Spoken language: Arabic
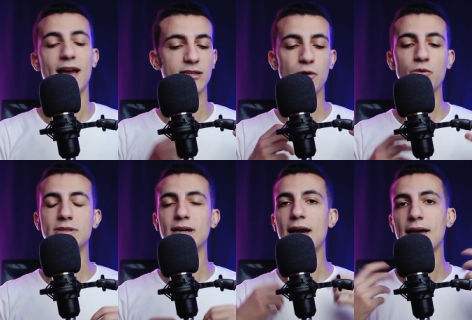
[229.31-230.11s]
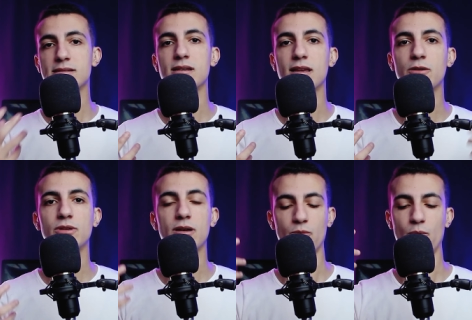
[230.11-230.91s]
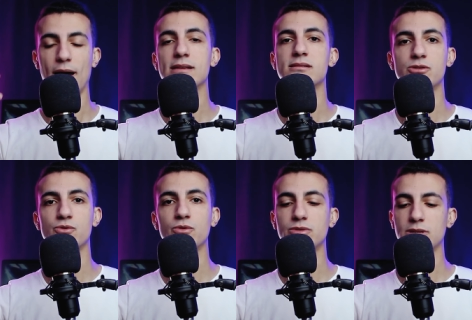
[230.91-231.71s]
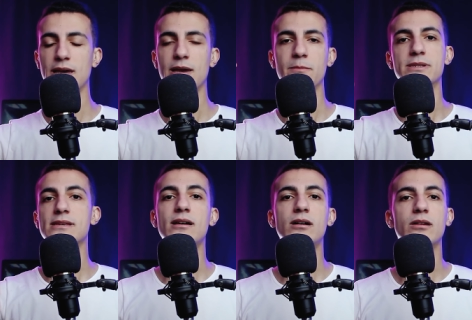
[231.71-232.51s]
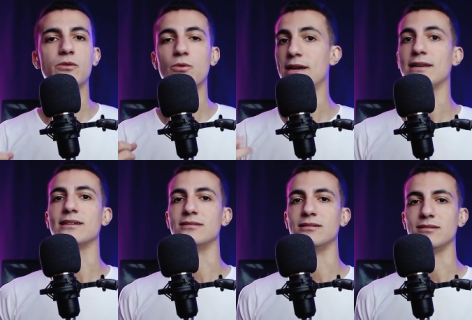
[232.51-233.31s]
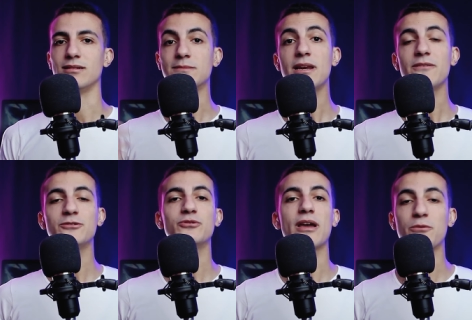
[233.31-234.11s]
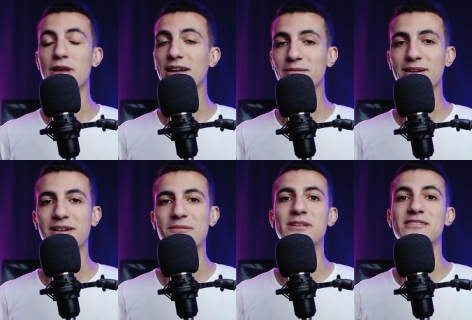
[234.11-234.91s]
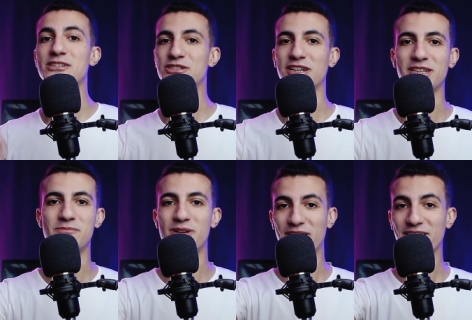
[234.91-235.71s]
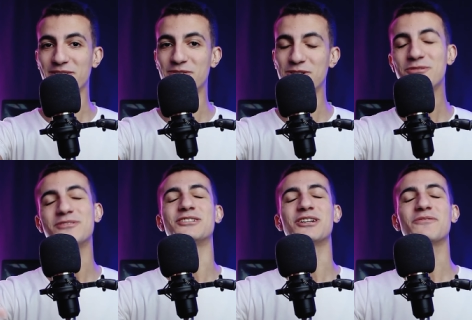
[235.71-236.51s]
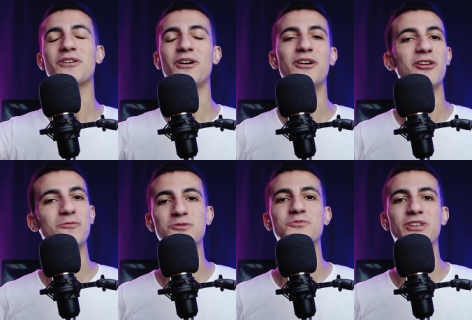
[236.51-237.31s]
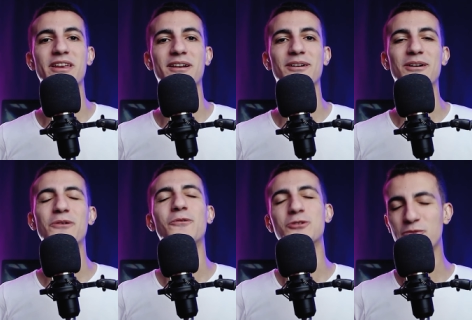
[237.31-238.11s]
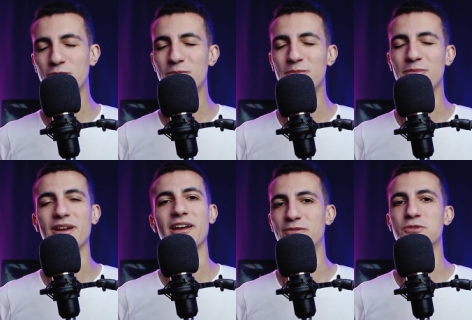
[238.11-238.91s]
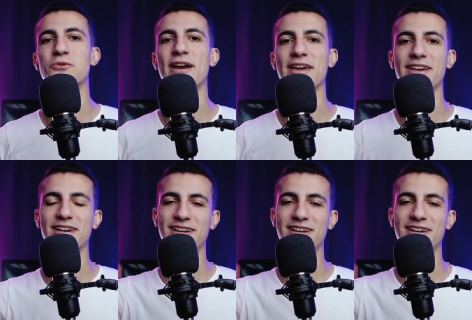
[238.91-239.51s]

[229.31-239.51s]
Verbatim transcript: هتاخد احسن جوده واحسن صوت بسعر قليل جدا اتمنى الفيديو ده يكون عجبك ما تنساش انك تعمل لايك على الفيديو تشترك في القناه لو مش مشترك واشوفكم الفيديو الجاي